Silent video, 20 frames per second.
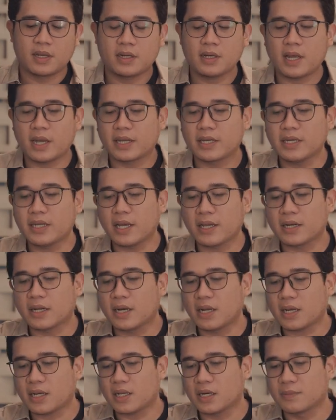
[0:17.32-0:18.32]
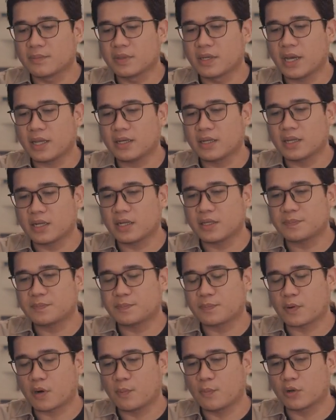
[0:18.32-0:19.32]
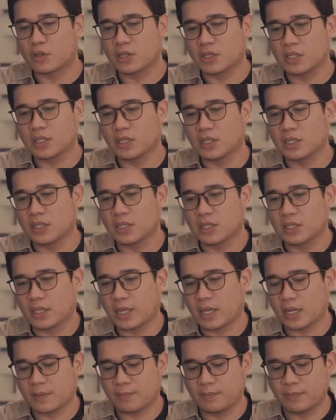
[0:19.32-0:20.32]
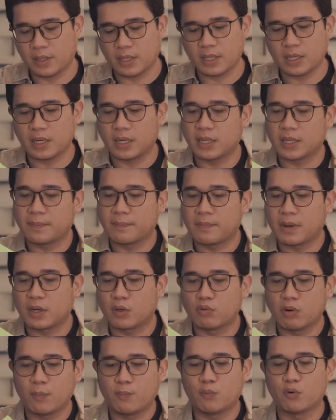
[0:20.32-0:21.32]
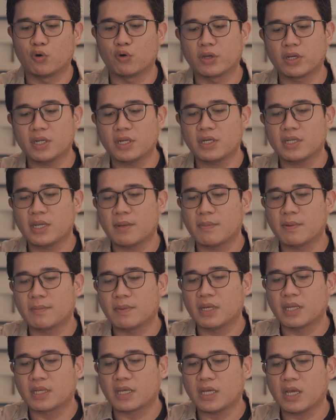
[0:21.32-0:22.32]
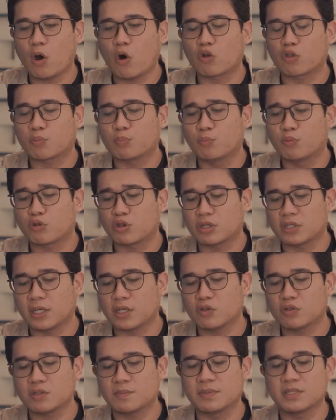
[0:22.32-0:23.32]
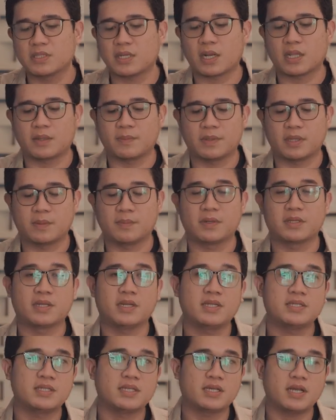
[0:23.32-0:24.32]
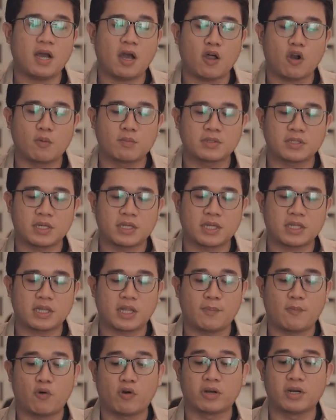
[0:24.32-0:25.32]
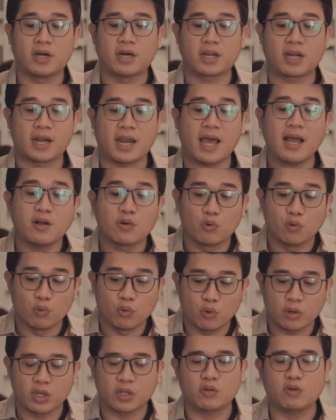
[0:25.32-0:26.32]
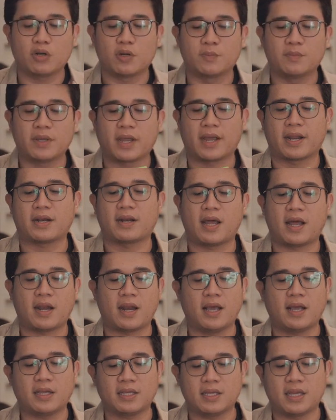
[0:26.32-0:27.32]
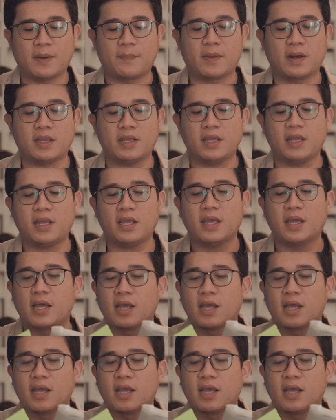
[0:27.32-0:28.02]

Nah, ini adalah kelebihan dari robot eh, RB520 ini dia memiliki outputnya itu sebesar teman-teman. Jadi sehingga kalau misalnya kita mau ngedengerin lagu itu lebih enak lagi apalagi